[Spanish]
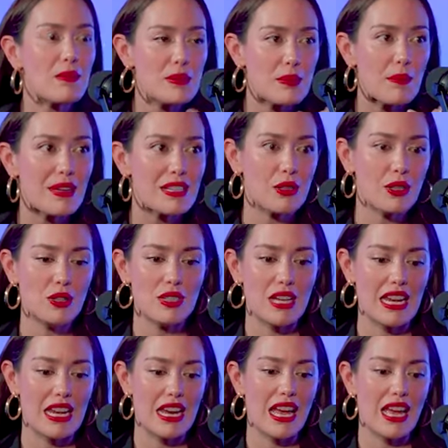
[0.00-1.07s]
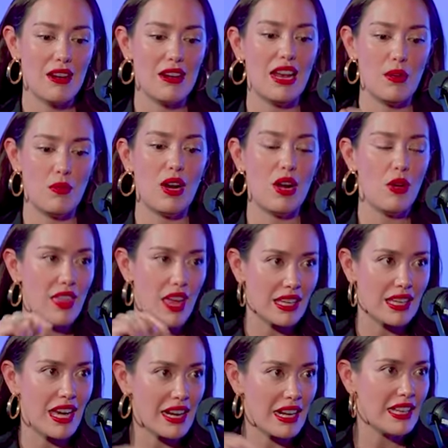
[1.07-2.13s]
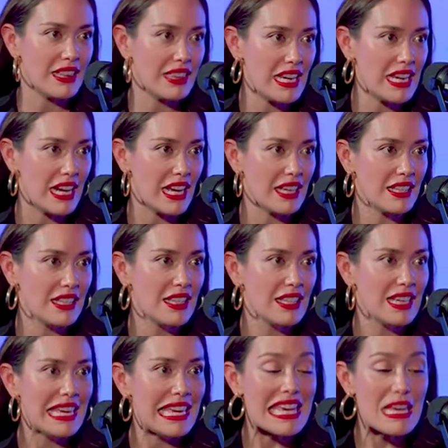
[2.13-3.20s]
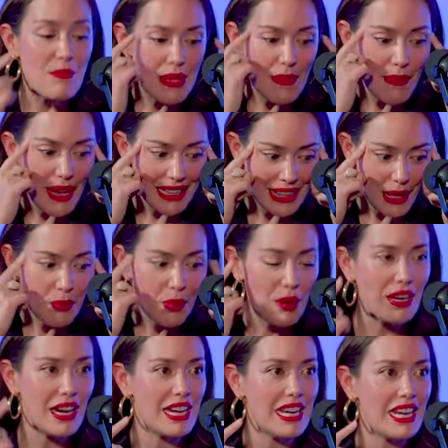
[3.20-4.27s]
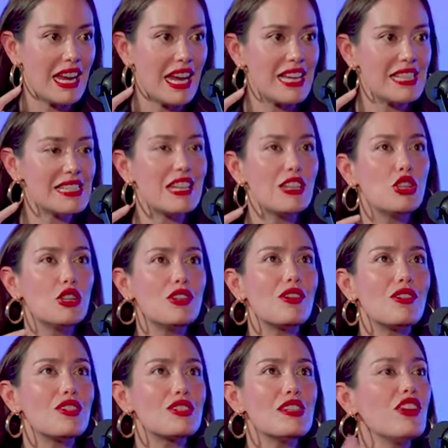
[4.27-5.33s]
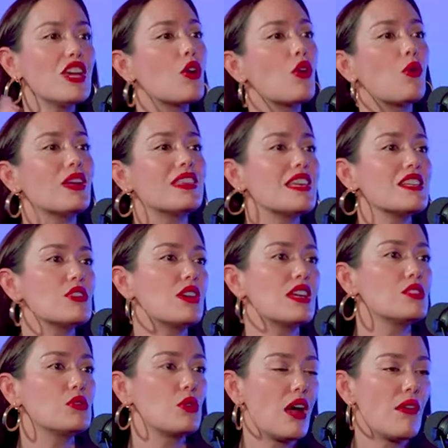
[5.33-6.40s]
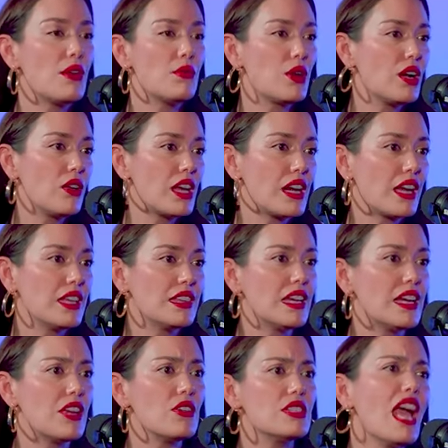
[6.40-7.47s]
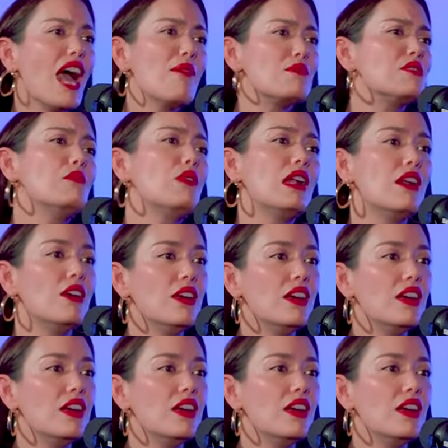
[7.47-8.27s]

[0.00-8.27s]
de mis papás cuando saliera el, vuelo de aquí a Argentina. Y mi mente pueblerina es, no, se fijó cuántas horas duraba el vuelo de Argentina. Yo decía, ah, pues un vuelo.